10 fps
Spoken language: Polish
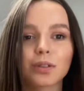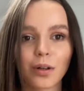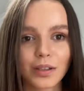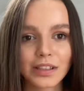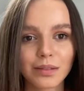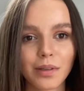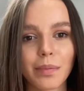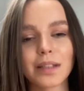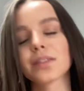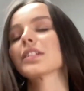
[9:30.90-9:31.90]
kończymy.
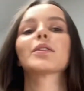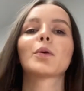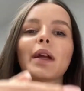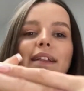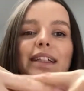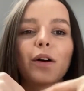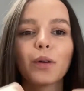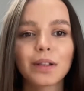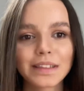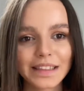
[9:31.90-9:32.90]
Bardzo dziękuję za
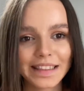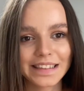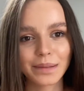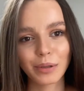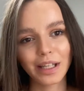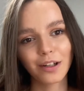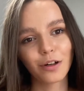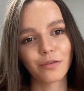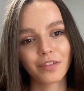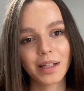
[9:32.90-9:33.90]
oglądnięcie
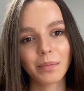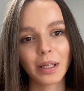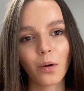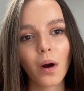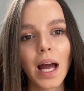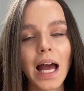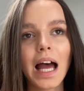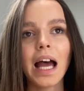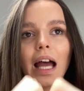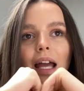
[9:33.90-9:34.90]
mojego filmiku.
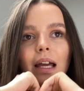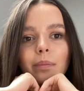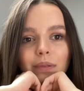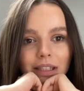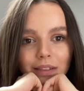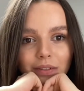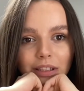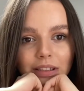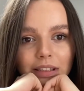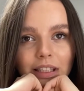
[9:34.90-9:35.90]
E, przede
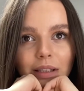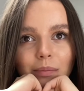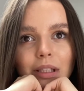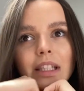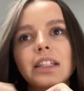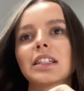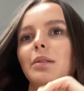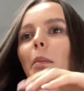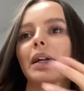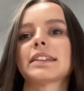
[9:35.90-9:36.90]
wszystkim,
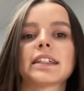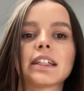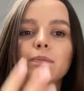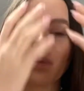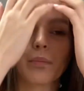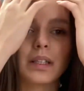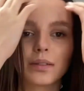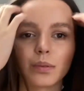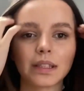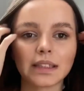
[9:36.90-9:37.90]
jeśli macie jakieś
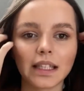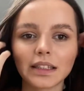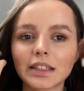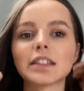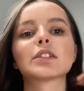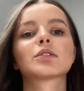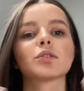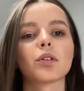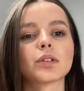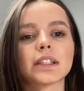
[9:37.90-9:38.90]
pomysły, chcecie
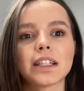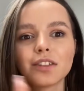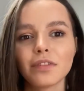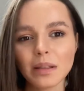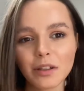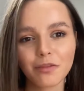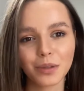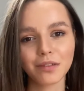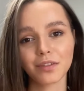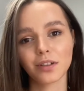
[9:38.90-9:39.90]
coś, jakiś filmik w
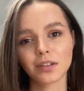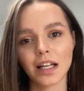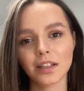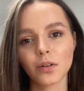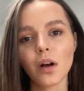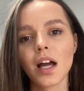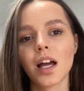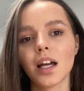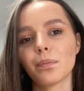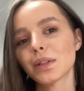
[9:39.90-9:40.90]
moim wykonaniu,
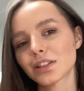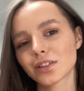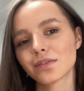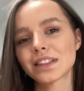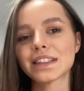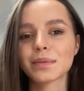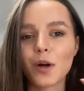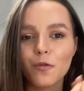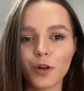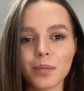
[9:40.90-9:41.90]
e, byście oczywiście
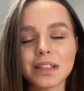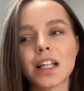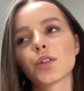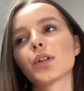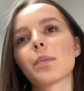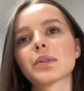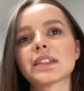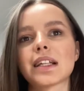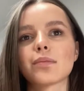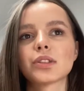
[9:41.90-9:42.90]
śmiało w komentarzu, ja
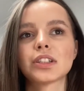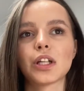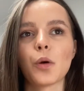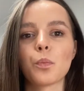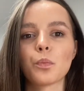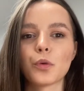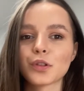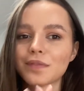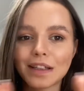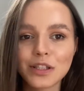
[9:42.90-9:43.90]
postaram się
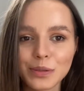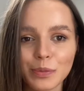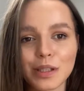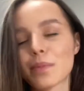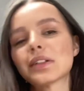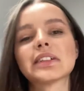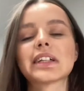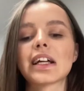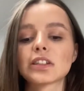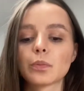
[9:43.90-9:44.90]
rozważyć, można
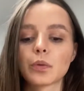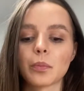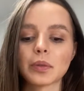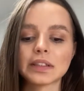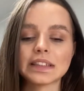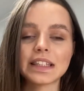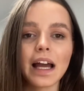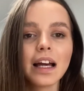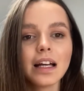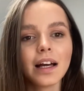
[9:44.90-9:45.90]
powiedzieć, każdą
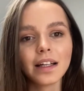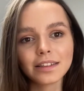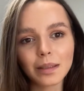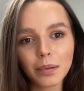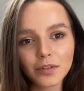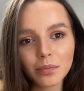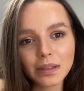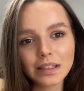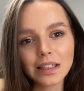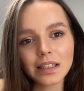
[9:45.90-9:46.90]
propozycję. Na pewno
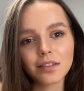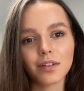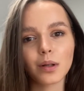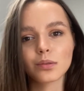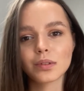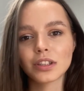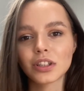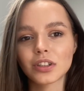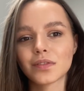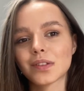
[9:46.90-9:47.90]
będę nagrywała tutaj
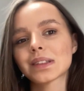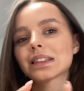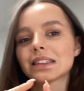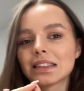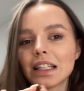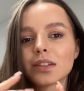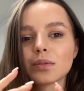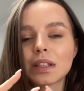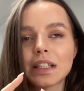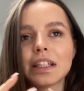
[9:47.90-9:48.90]
rzeczy związane z
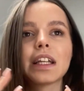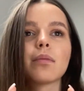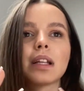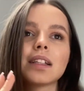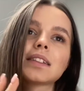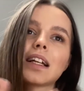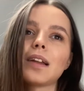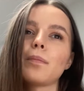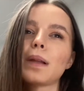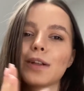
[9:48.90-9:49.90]
dietą, treningiem,
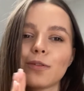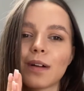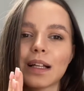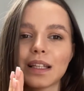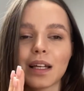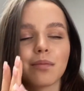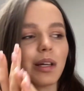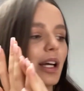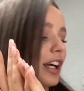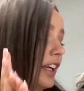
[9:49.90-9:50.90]
joggingiem, planowaniem, e,